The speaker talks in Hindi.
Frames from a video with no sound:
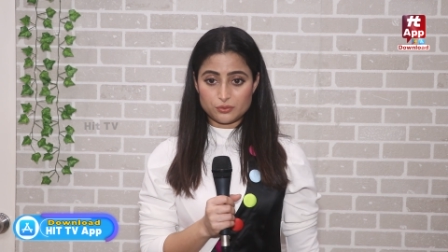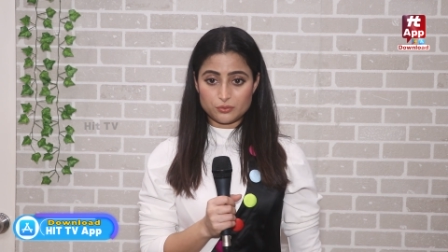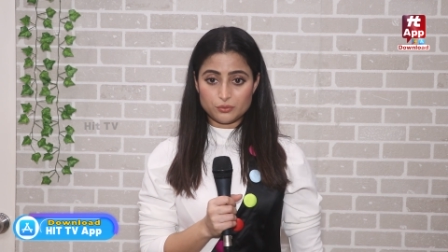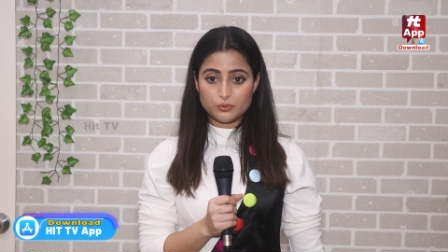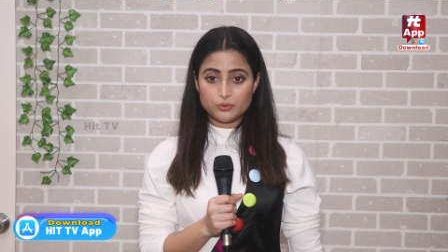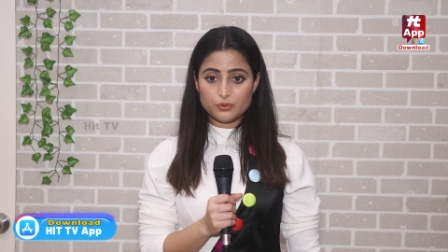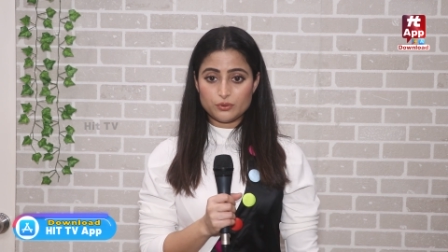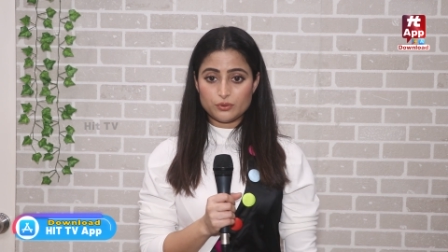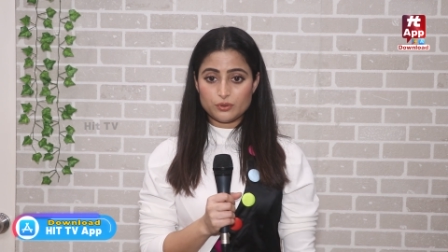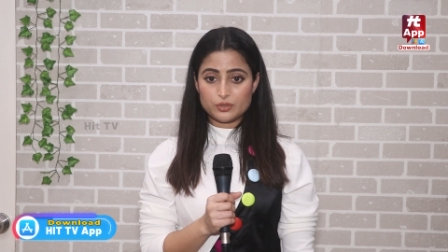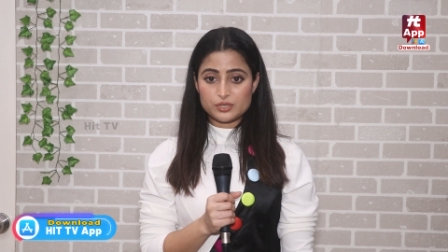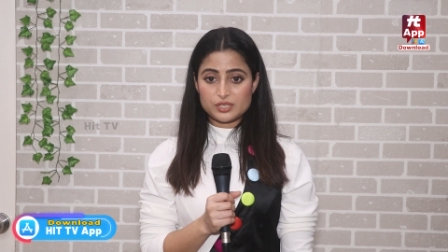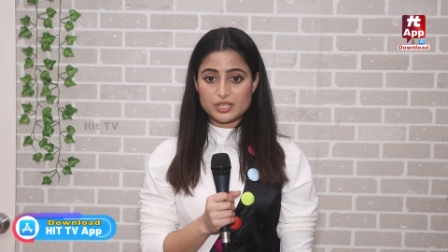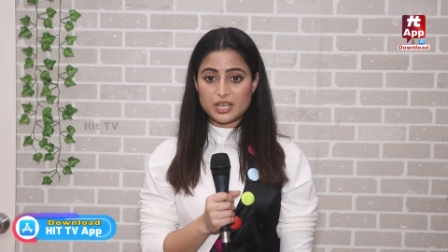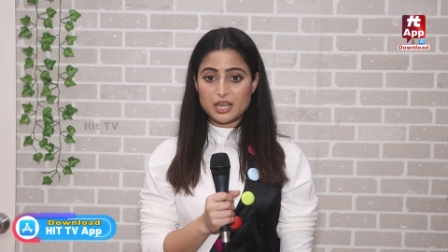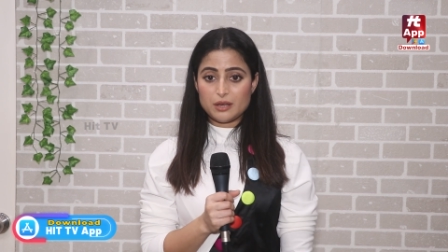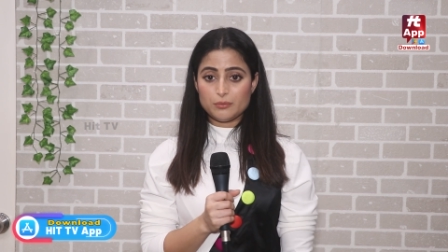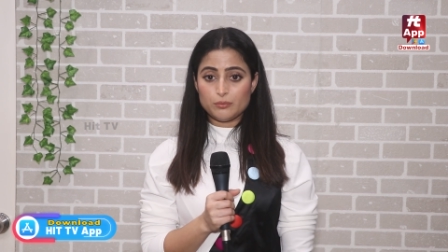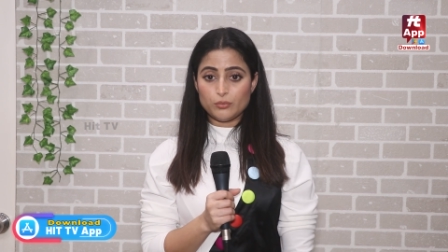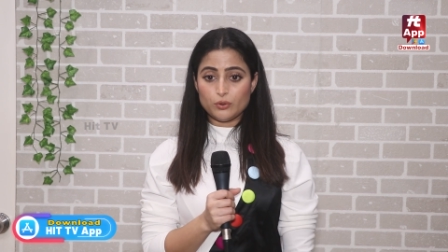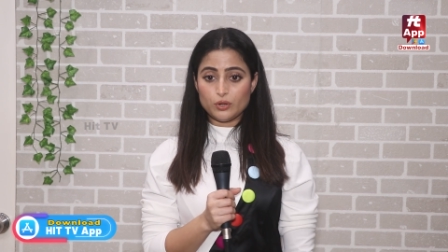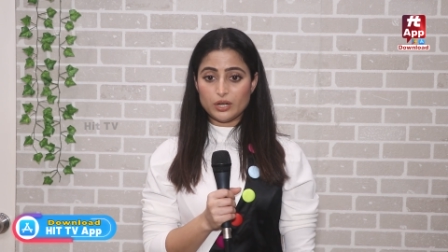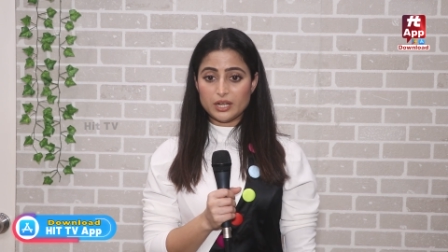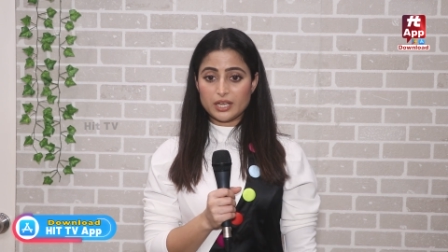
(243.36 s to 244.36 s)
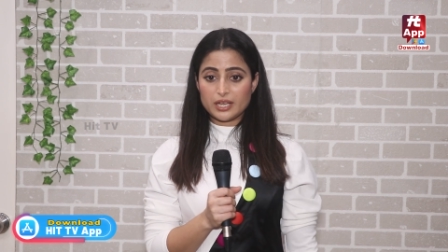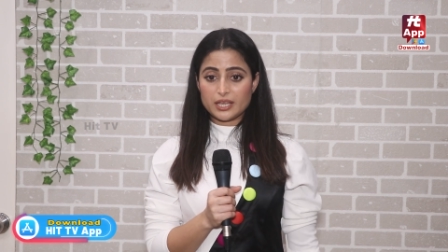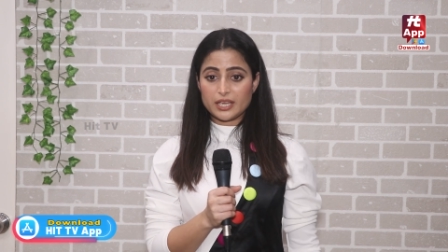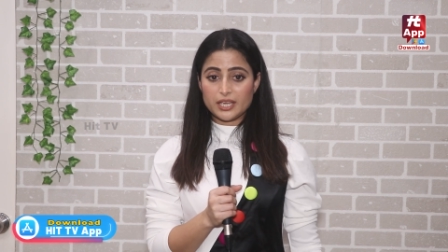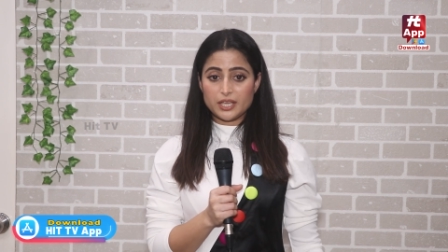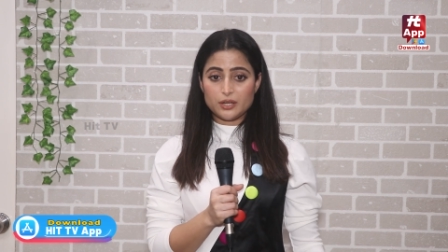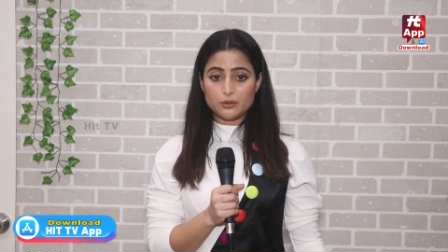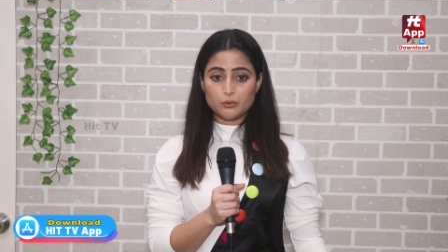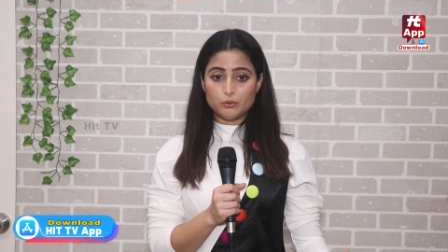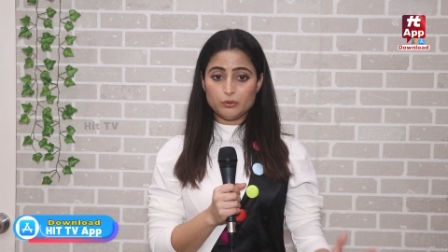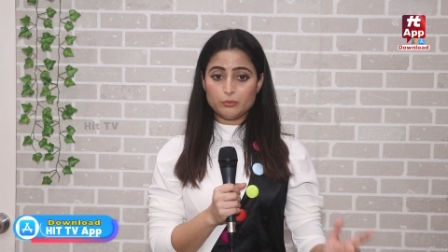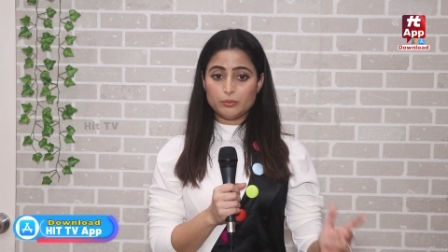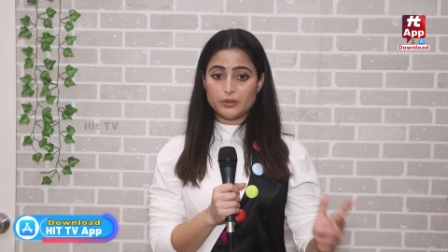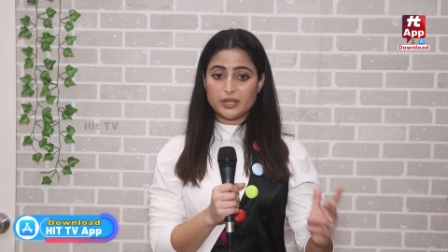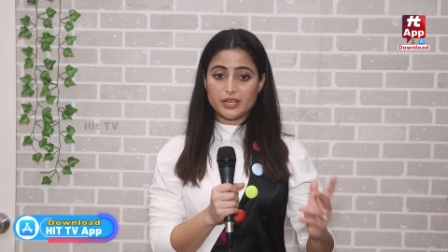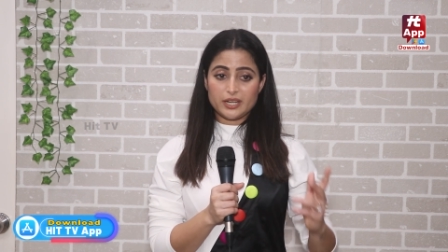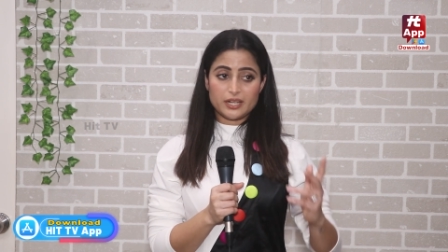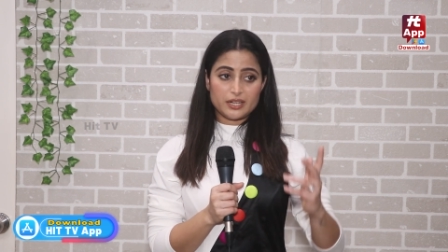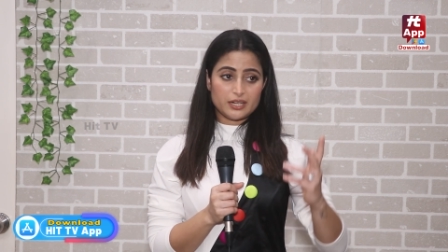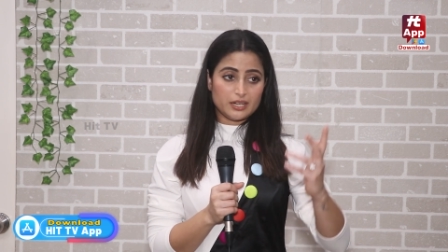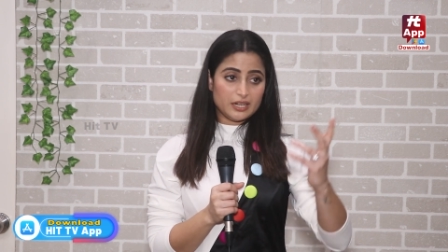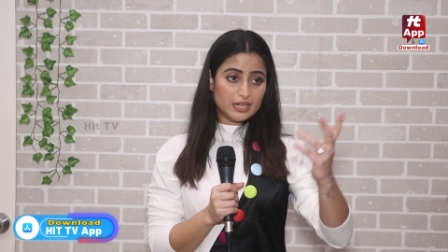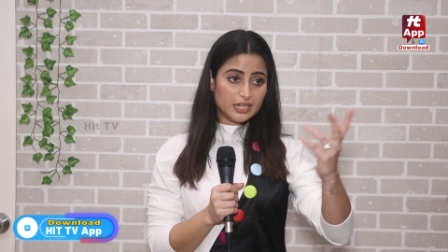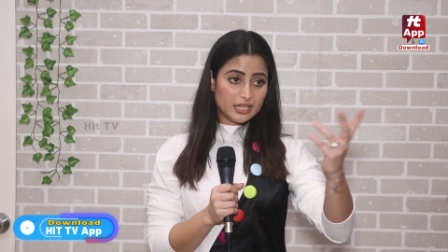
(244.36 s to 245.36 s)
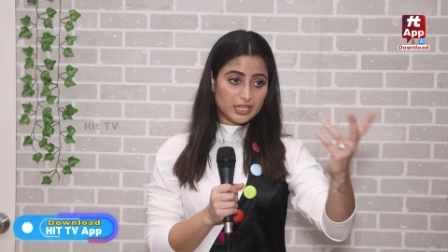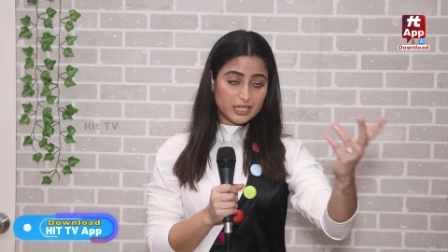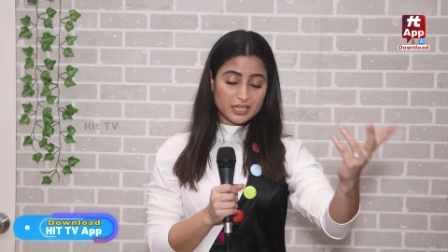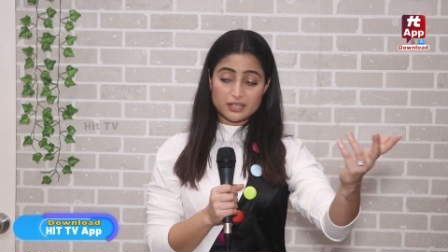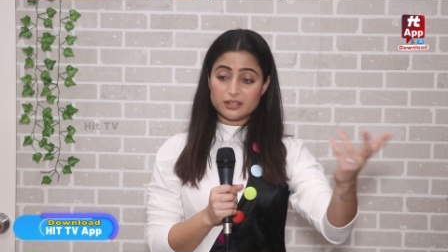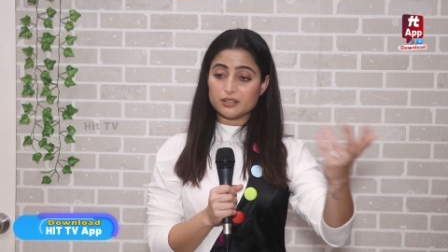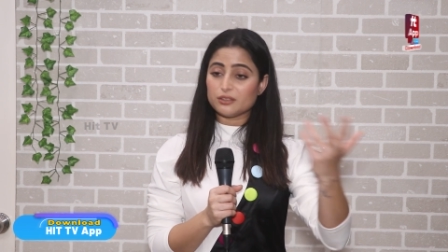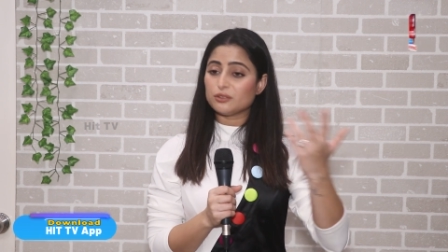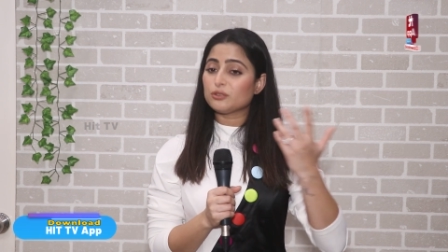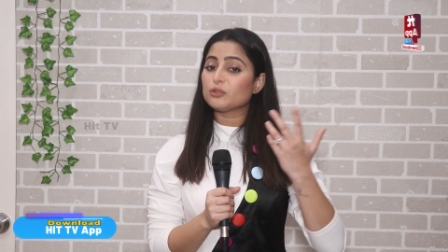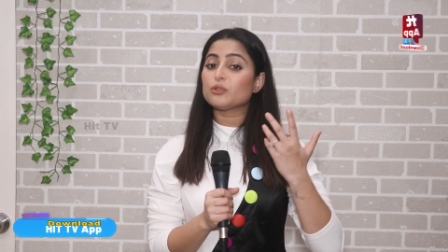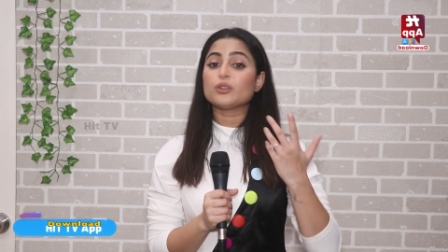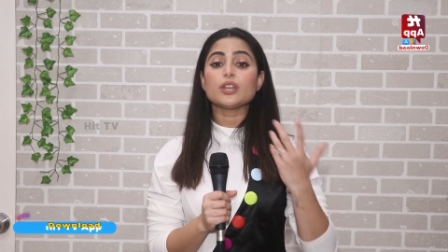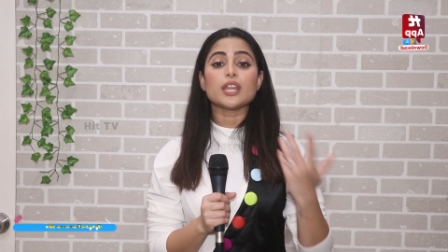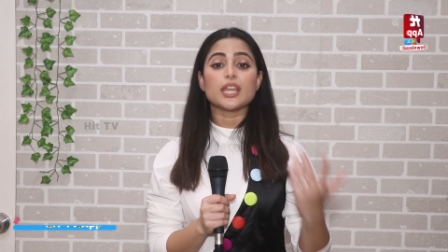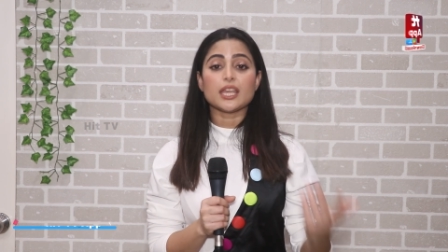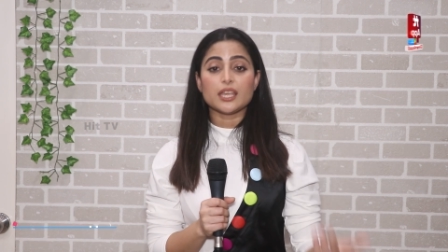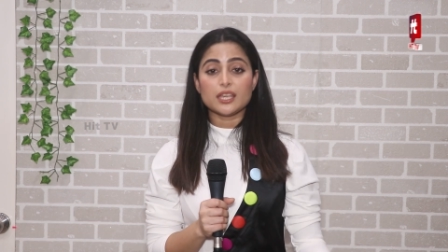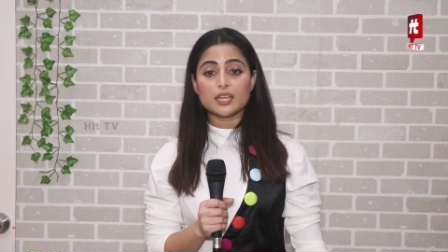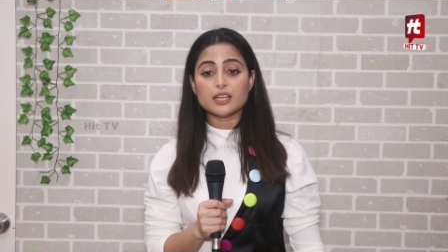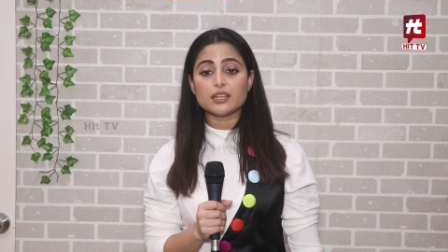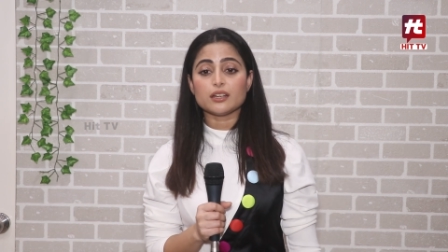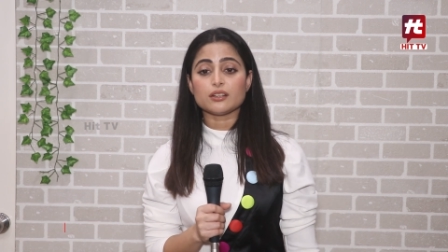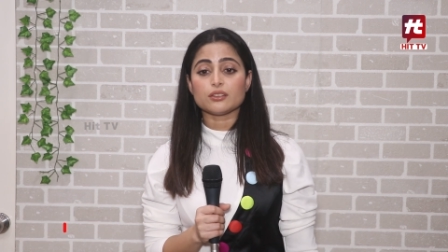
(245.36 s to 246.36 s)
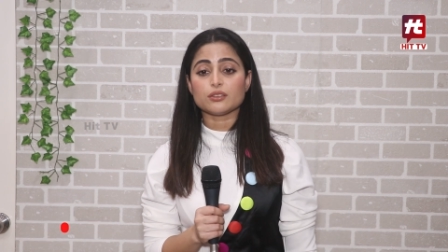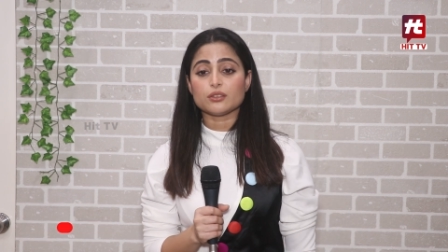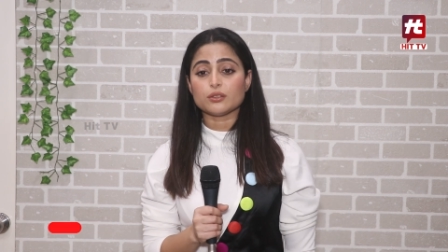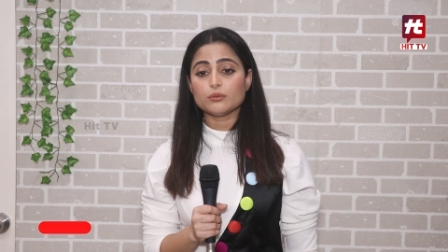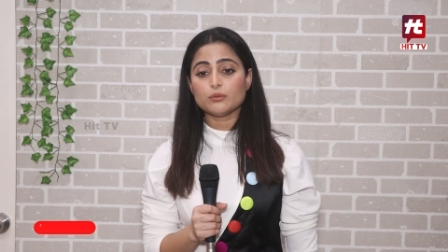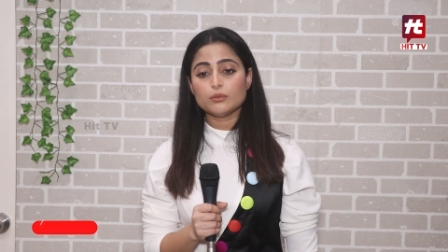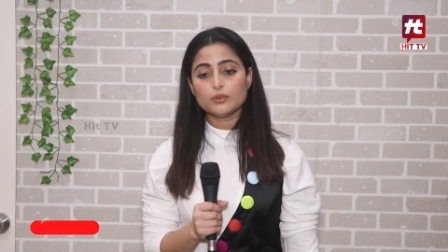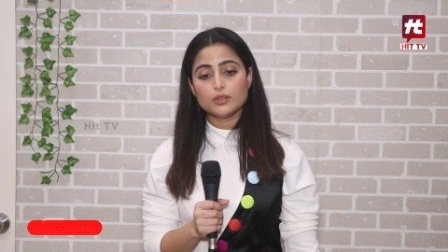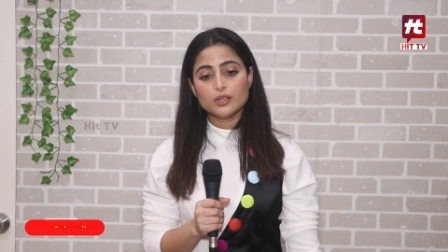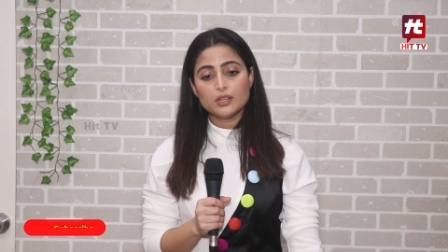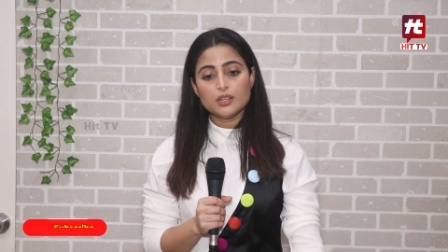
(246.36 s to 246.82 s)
हूँ और जहाँ बोला गया है रूल ब्रेक नहीं करती तो नहीं करती हूँ